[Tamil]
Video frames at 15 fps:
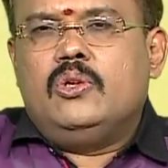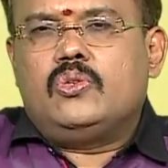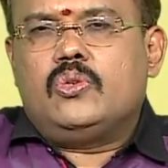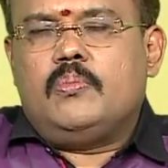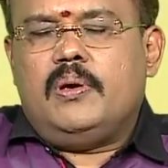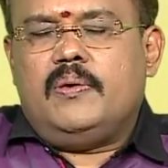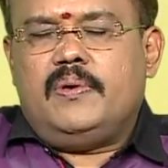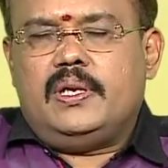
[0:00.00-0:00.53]

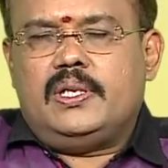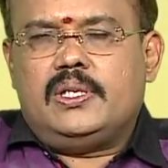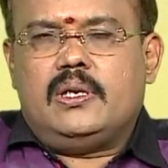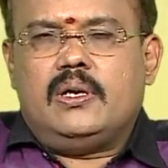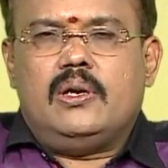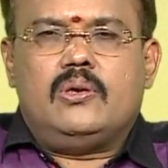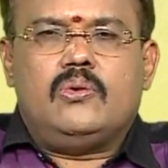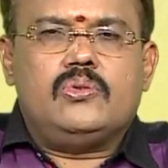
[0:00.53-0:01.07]
சுப
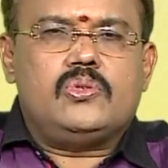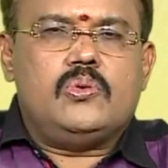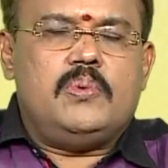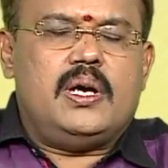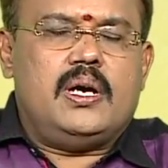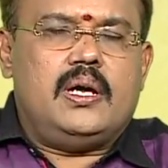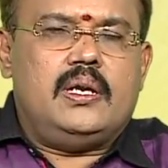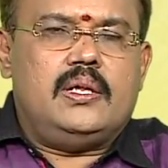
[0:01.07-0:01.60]
விஷயங்களுக்கோ
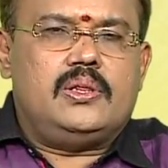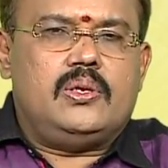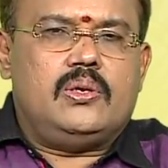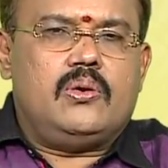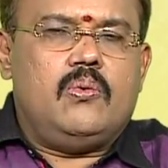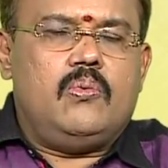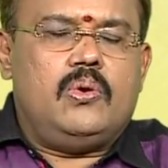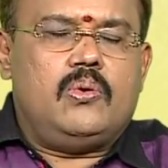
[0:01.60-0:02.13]

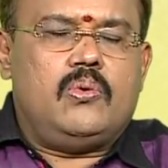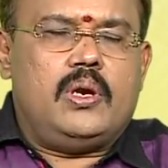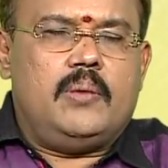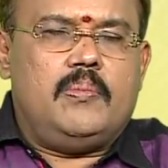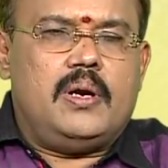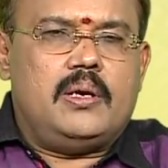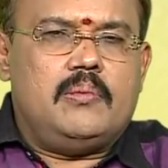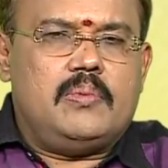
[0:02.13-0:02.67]
சுபகாரியத்திற்கோ ஒரு
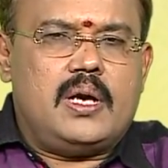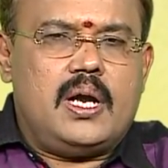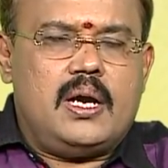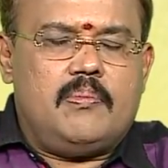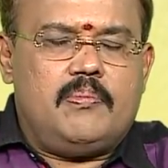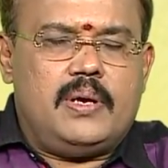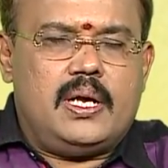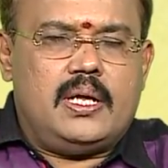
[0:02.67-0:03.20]
குறைபாடும்
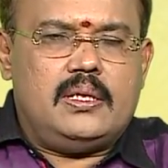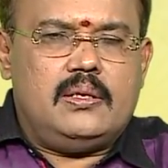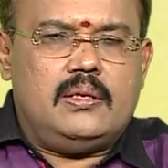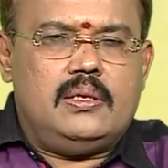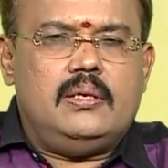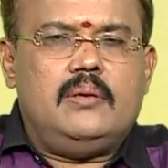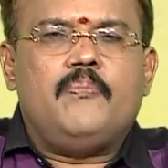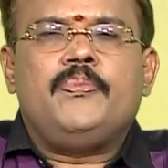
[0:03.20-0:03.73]

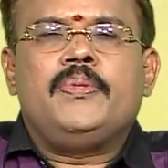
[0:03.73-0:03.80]
காணப்படாதது